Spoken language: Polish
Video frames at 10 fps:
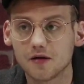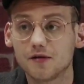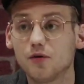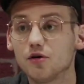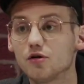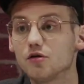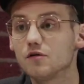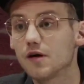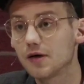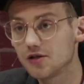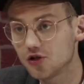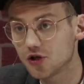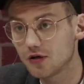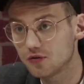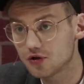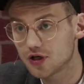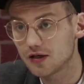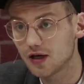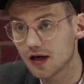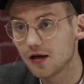zbojkotowała dzisiaj
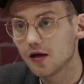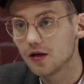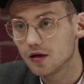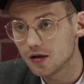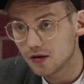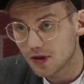uczczenie yy,